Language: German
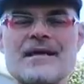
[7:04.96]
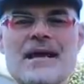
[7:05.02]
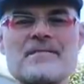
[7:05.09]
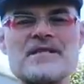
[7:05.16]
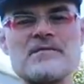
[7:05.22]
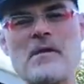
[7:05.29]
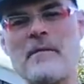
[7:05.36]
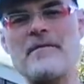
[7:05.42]
kam
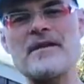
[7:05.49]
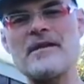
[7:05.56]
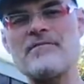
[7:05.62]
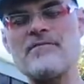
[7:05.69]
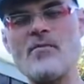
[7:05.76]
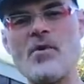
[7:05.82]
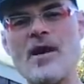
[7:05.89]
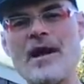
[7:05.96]
es immer mal wieder
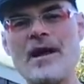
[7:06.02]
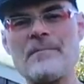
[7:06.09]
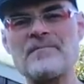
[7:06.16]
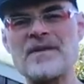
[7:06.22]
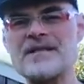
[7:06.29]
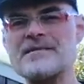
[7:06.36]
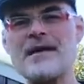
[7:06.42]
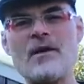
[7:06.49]
vor,
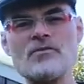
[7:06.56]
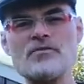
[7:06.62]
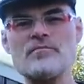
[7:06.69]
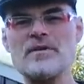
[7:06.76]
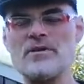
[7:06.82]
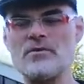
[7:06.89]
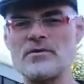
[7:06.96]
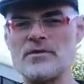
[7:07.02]
dass der
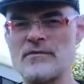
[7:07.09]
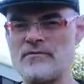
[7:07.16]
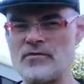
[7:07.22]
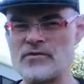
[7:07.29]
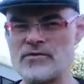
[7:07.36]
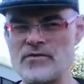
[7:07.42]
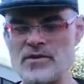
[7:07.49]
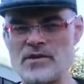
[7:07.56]
Autopilot nicht
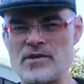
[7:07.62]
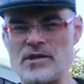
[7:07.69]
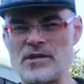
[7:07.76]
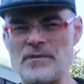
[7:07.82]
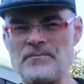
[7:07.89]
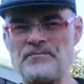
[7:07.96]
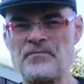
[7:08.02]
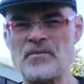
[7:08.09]
funktioniert hat.